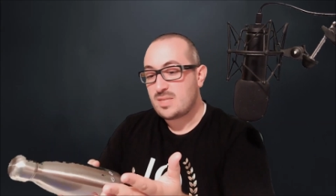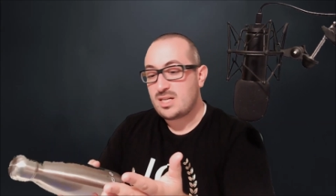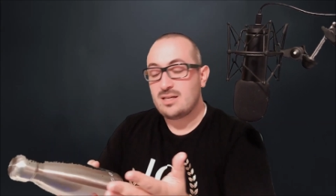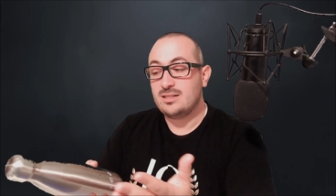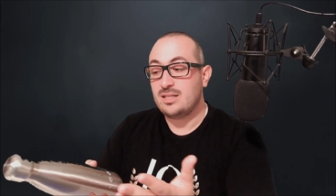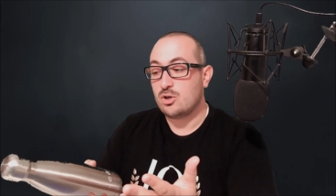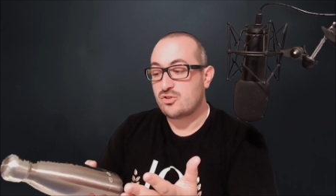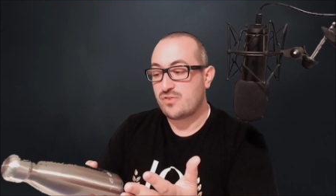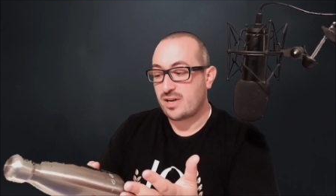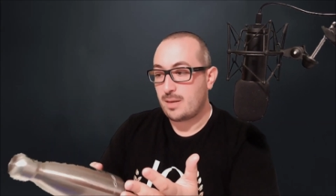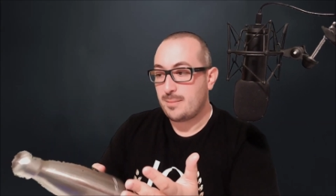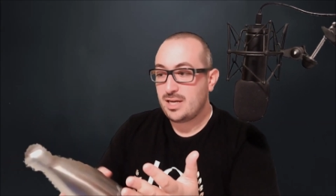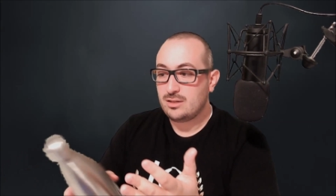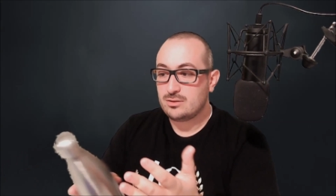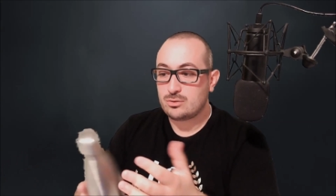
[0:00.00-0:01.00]
dello
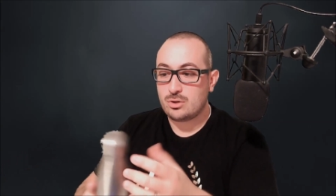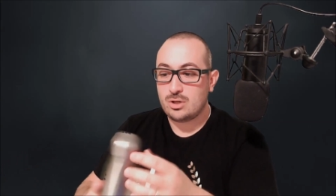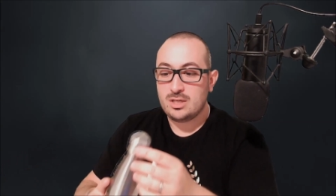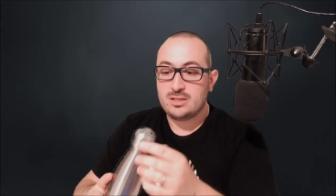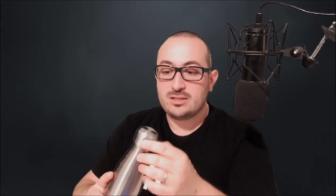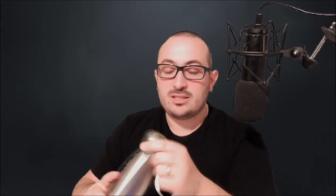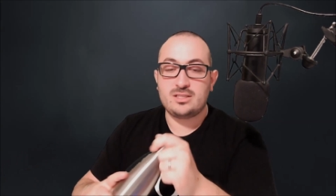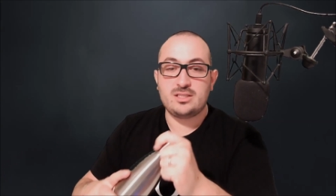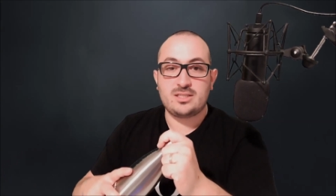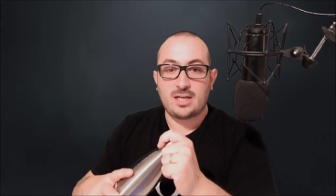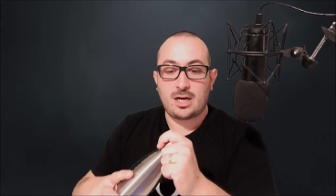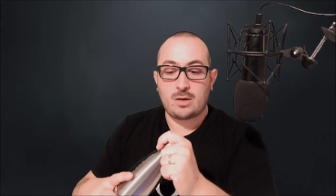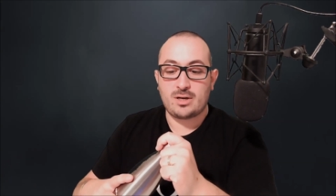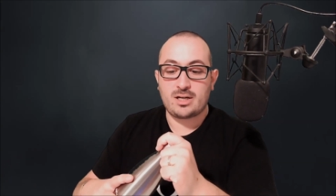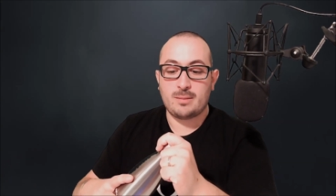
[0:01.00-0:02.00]
sfregamento, se ci sarà
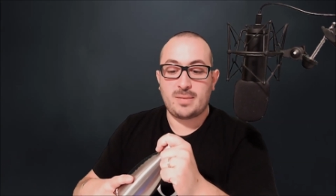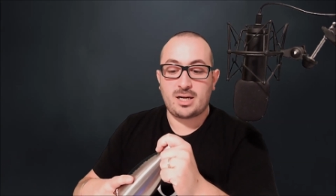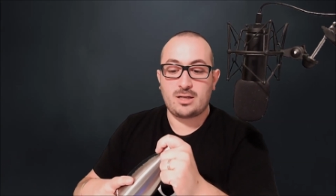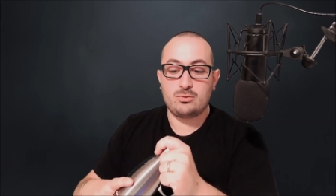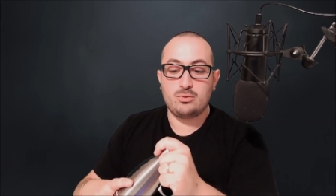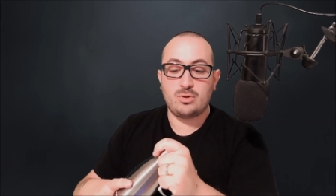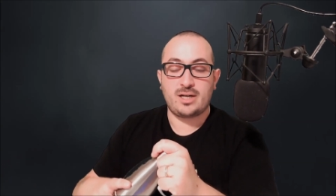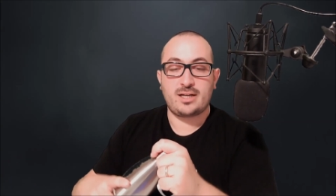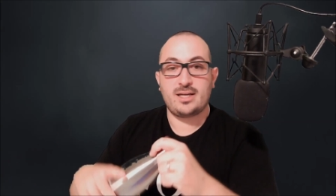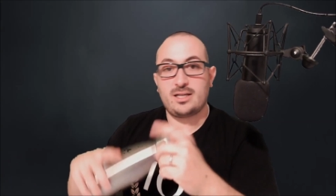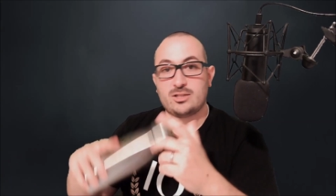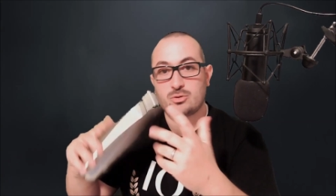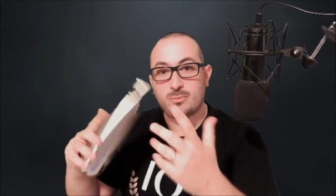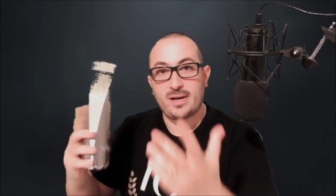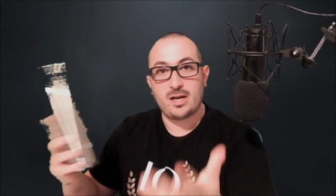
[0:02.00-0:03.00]
qualche ammaccatura che
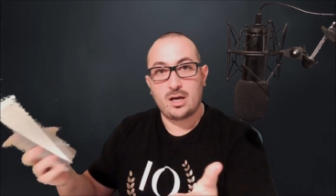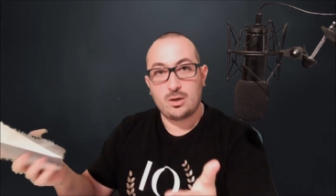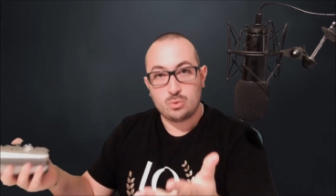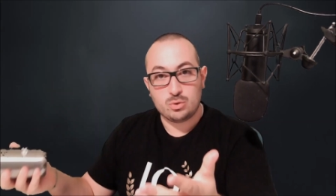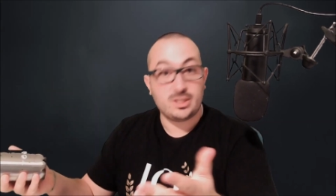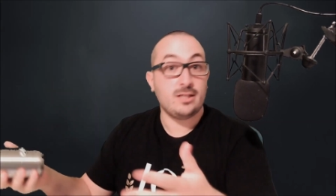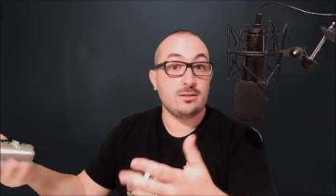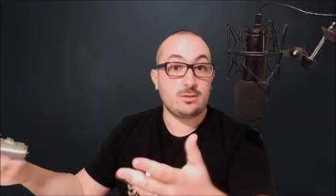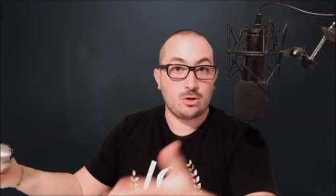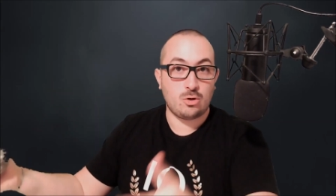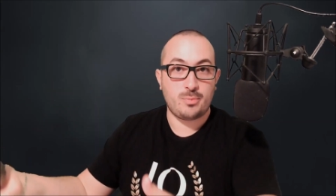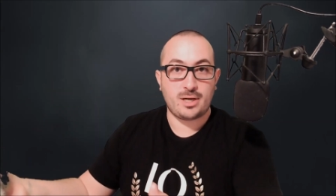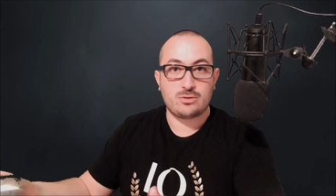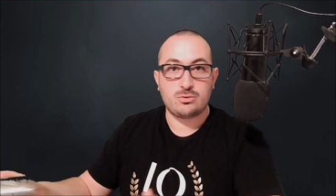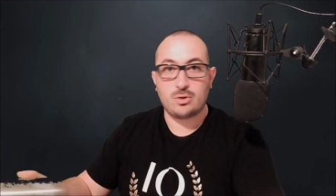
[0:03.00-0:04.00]
casomai all'utente,
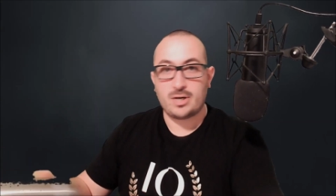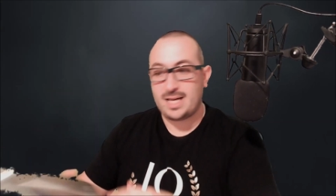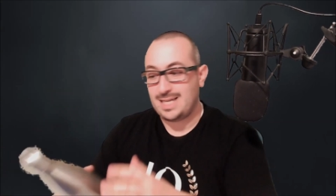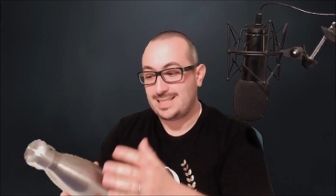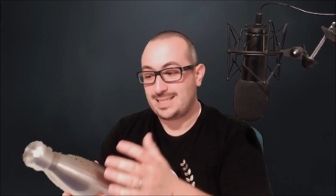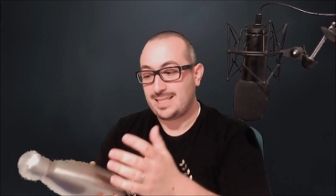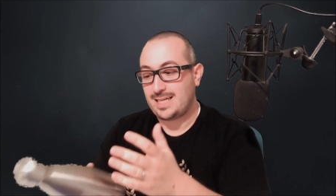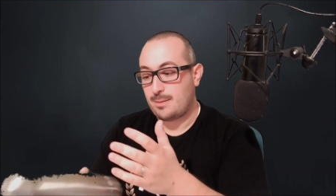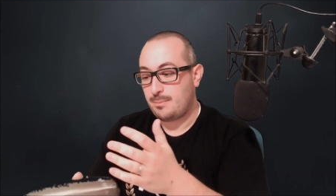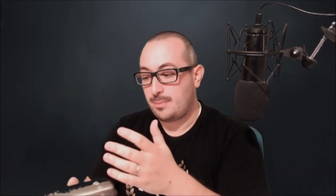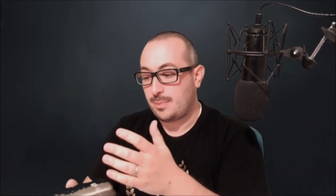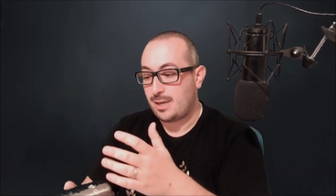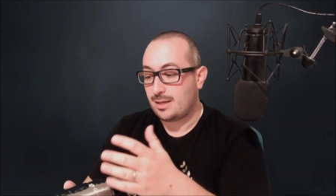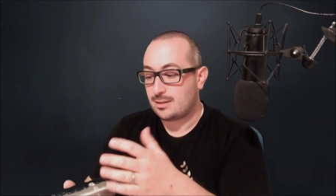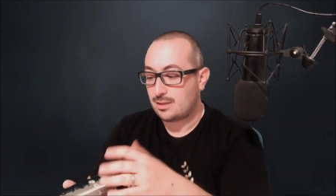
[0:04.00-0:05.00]
l'operatore è
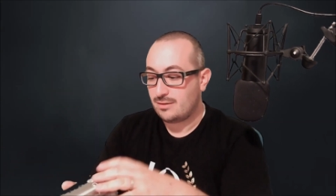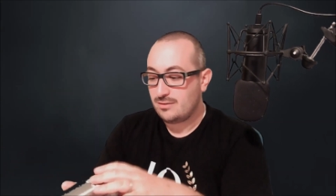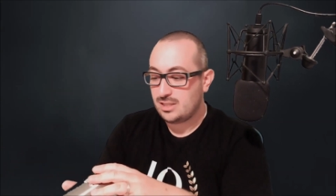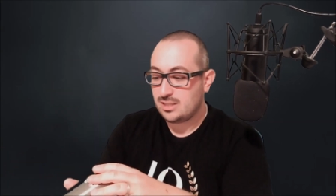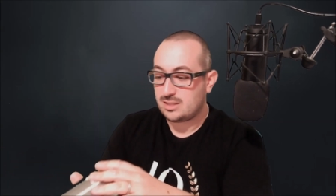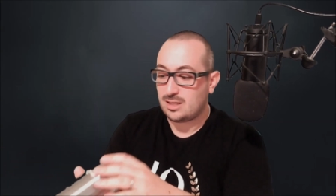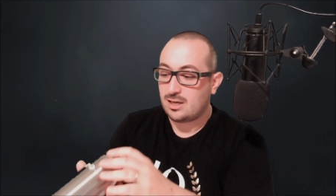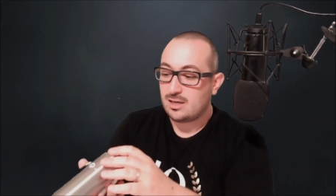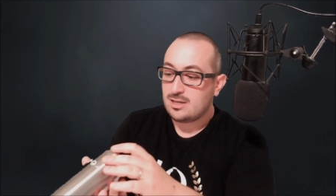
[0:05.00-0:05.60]
scappata alla vista,